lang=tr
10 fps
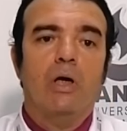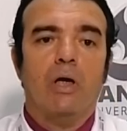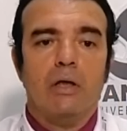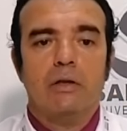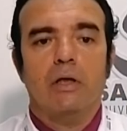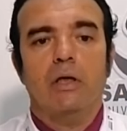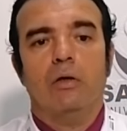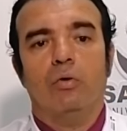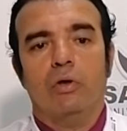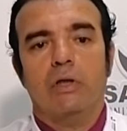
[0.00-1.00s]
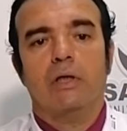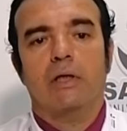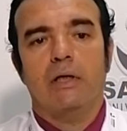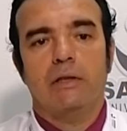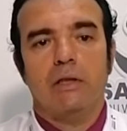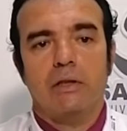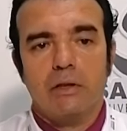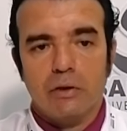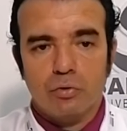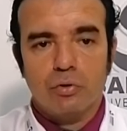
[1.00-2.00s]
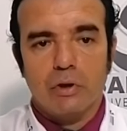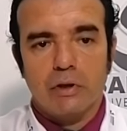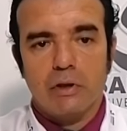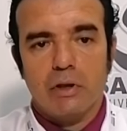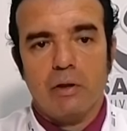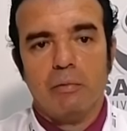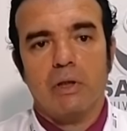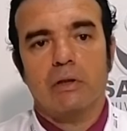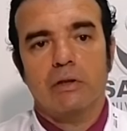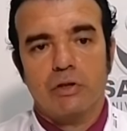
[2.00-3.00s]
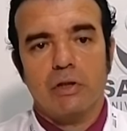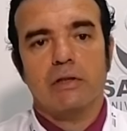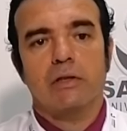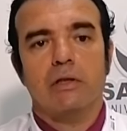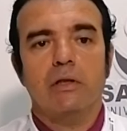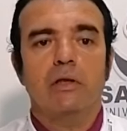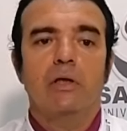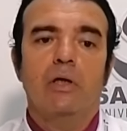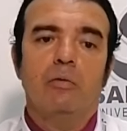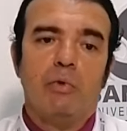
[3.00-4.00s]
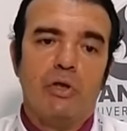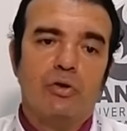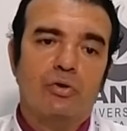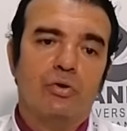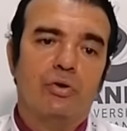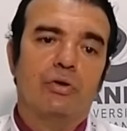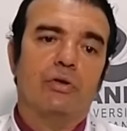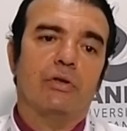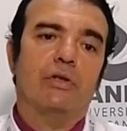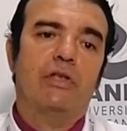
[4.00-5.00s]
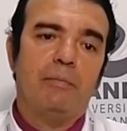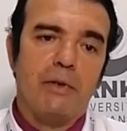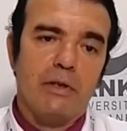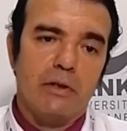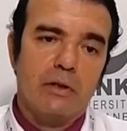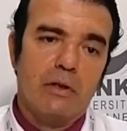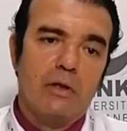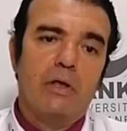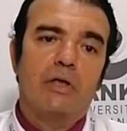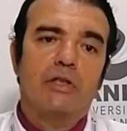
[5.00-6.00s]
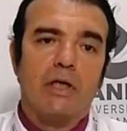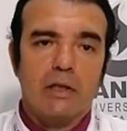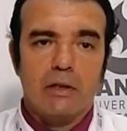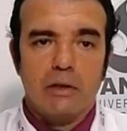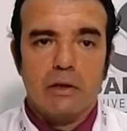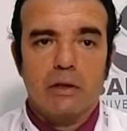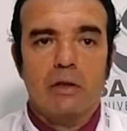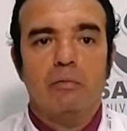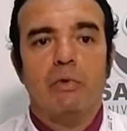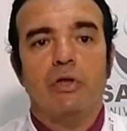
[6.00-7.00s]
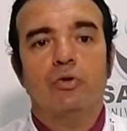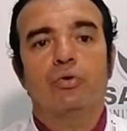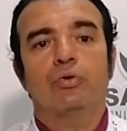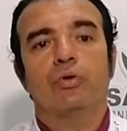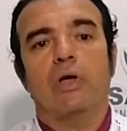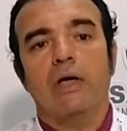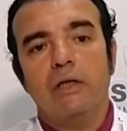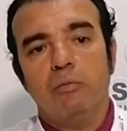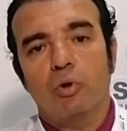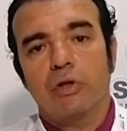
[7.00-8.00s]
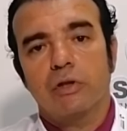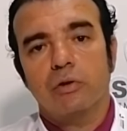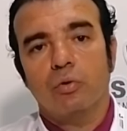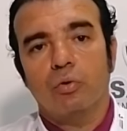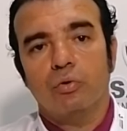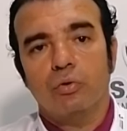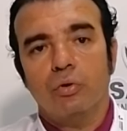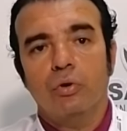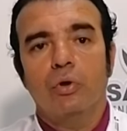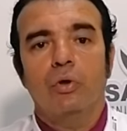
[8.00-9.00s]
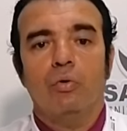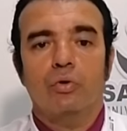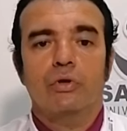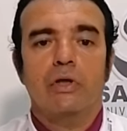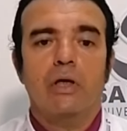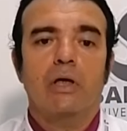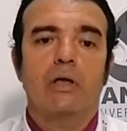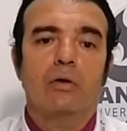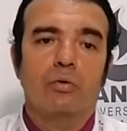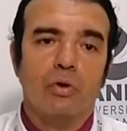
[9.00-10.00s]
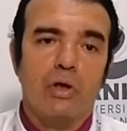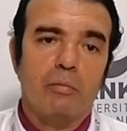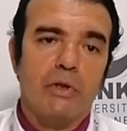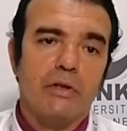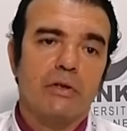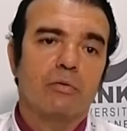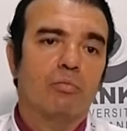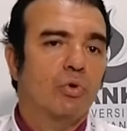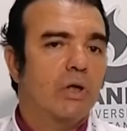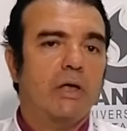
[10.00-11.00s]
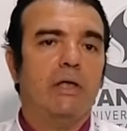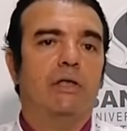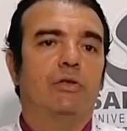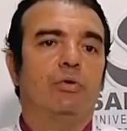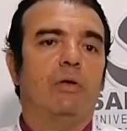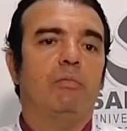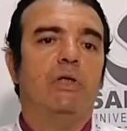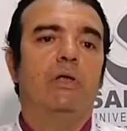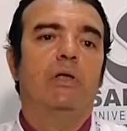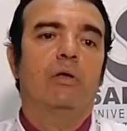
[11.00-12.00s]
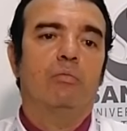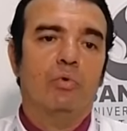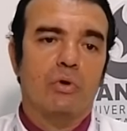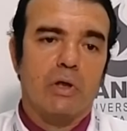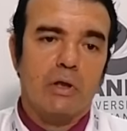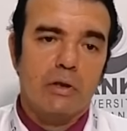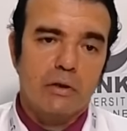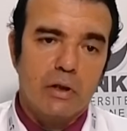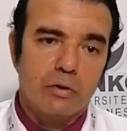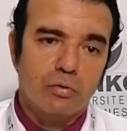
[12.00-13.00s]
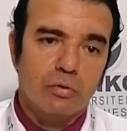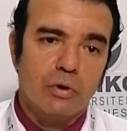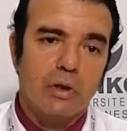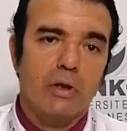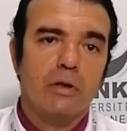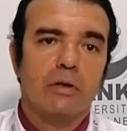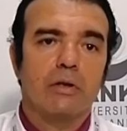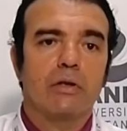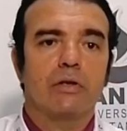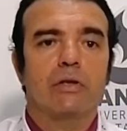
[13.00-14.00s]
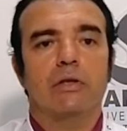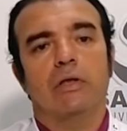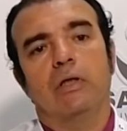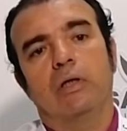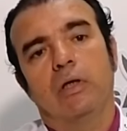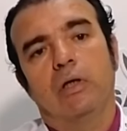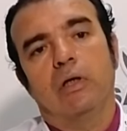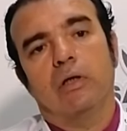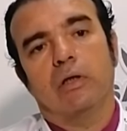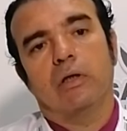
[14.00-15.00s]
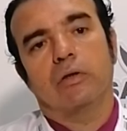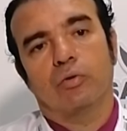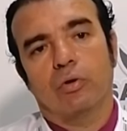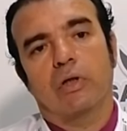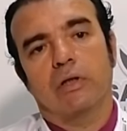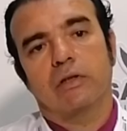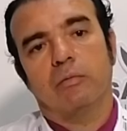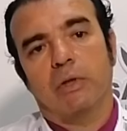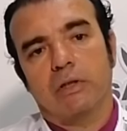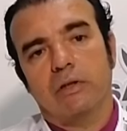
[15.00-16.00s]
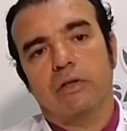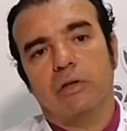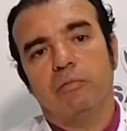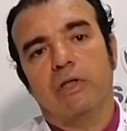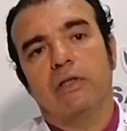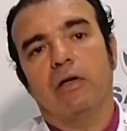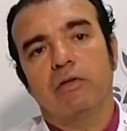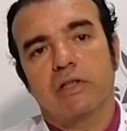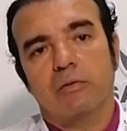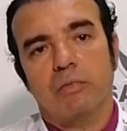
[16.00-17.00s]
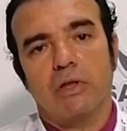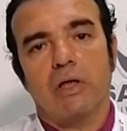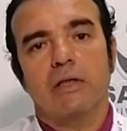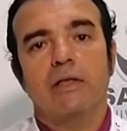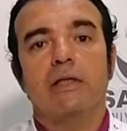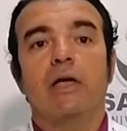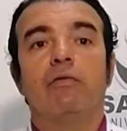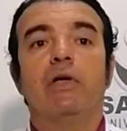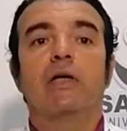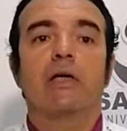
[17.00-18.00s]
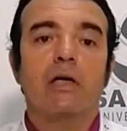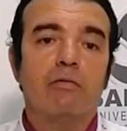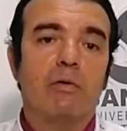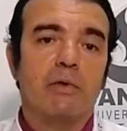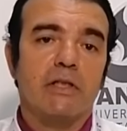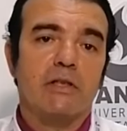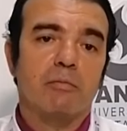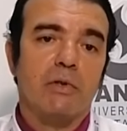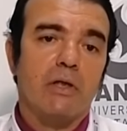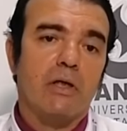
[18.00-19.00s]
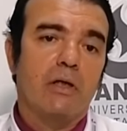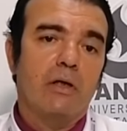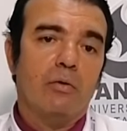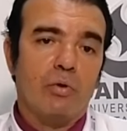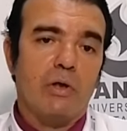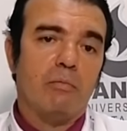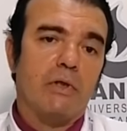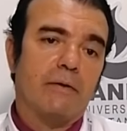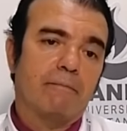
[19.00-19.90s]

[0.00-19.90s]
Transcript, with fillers: Hatta o kadar kaliteli ki şu anki MR cihazları menisküs yırtığının tipini, şeklini, menisküsün hangi bölgesinde olduğunu ortaya koyabiliriz. Bunlar ne için önemli? Bunlar daha sonraki şeyde e, soru gelirse bahsedeceğim tedavi kısmında, tedaviye karar verme kısmında önemli.